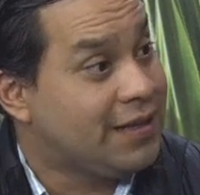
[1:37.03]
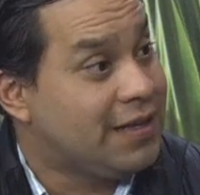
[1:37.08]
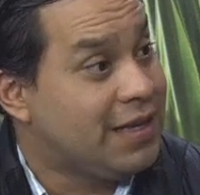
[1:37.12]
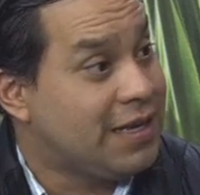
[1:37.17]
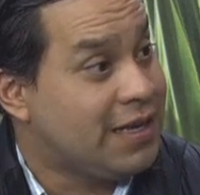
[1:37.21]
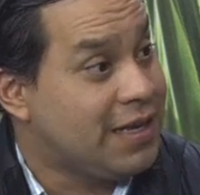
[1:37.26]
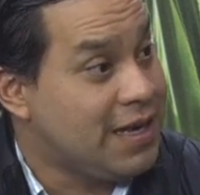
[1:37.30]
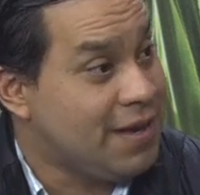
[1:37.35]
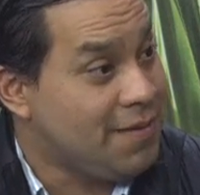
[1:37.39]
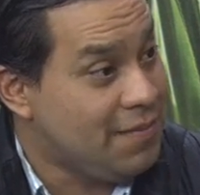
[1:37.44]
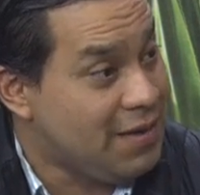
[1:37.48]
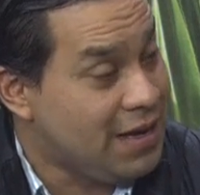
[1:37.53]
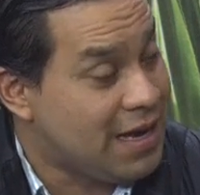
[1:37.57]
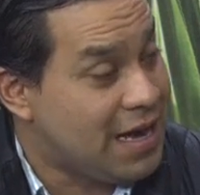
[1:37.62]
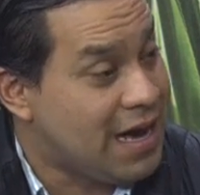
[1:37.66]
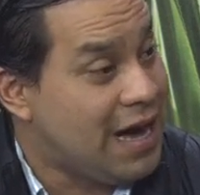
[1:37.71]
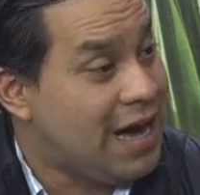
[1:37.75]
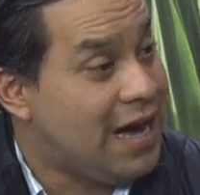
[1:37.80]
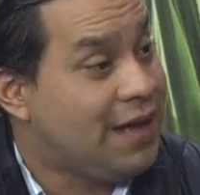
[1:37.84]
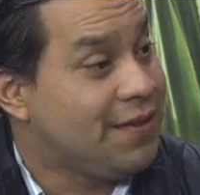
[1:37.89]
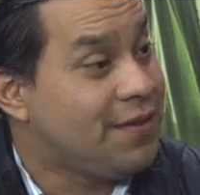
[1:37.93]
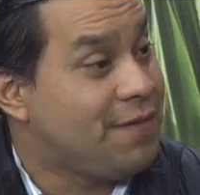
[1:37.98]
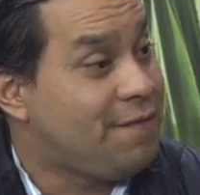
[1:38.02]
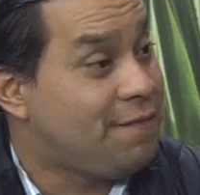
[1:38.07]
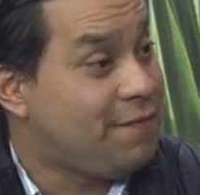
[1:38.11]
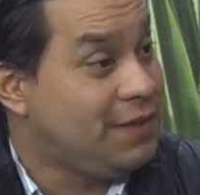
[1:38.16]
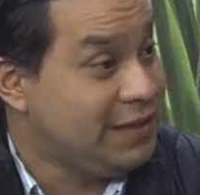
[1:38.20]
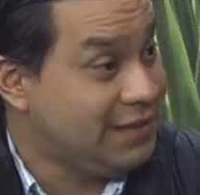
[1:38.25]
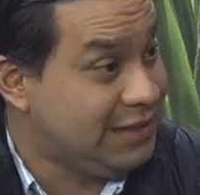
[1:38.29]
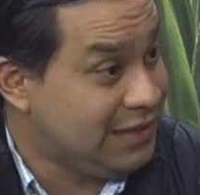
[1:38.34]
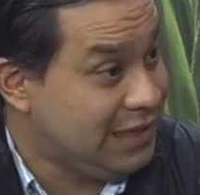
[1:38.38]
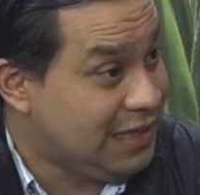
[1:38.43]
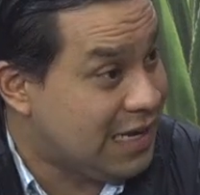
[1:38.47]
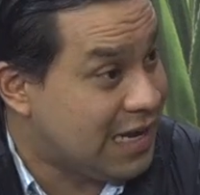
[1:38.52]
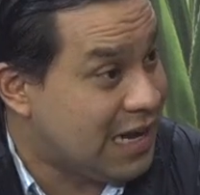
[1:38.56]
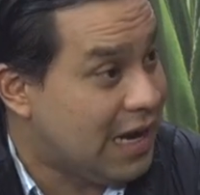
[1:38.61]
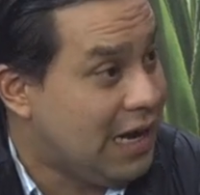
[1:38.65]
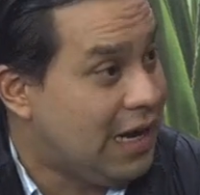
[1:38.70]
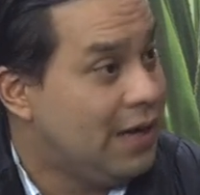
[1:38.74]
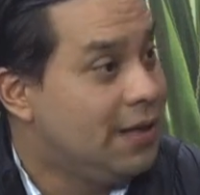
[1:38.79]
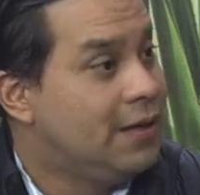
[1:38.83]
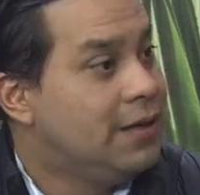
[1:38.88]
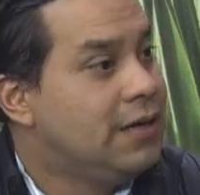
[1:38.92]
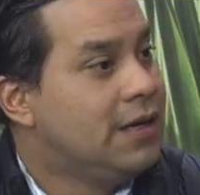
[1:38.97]
de química, de
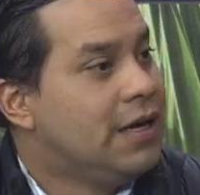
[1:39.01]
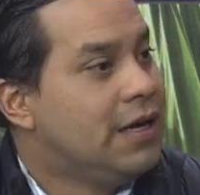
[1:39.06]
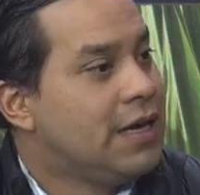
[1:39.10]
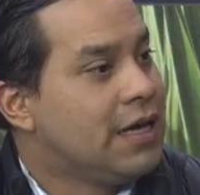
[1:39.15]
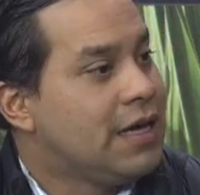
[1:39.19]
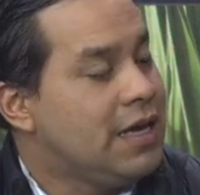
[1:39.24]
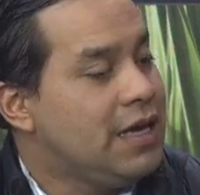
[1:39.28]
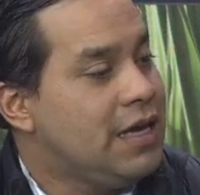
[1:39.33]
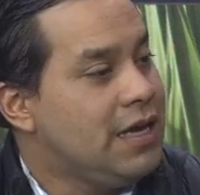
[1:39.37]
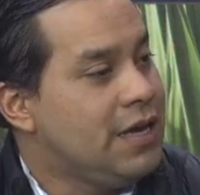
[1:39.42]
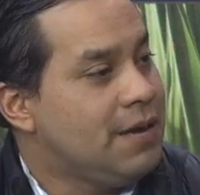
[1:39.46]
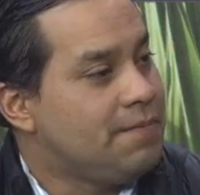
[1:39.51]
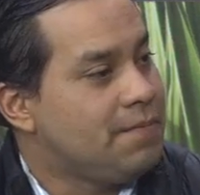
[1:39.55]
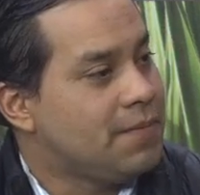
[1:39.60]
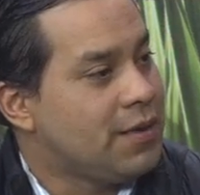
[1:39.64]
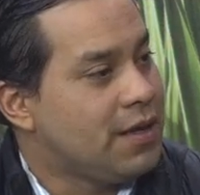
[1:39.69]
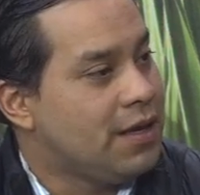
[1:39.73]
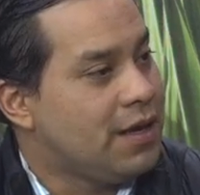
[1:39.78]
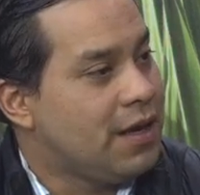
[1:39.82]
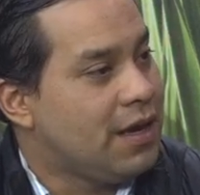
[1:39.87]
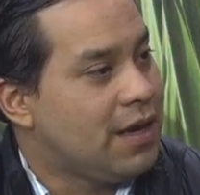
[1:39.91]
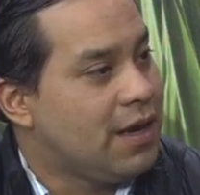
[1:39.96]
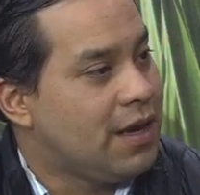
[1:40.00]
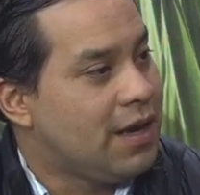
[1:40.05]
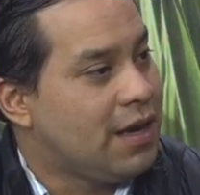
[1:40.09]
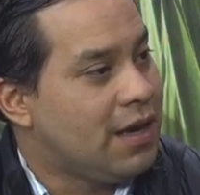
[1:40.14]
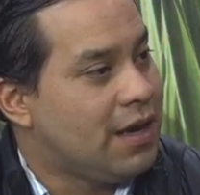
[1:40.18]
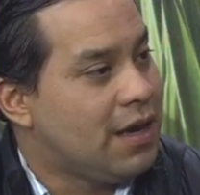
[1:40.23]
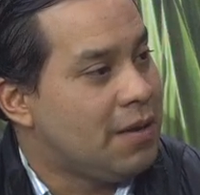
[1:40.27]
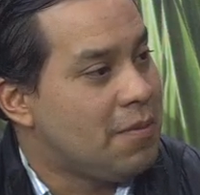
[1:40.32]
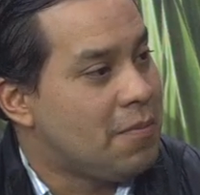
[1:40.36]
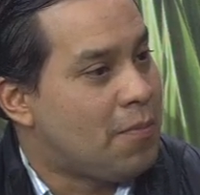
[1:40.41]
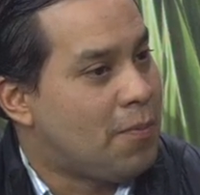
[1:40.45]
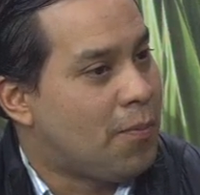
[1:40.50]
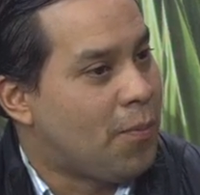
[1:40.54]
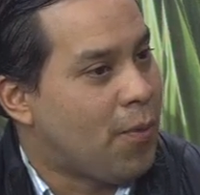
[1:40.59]
física y eh,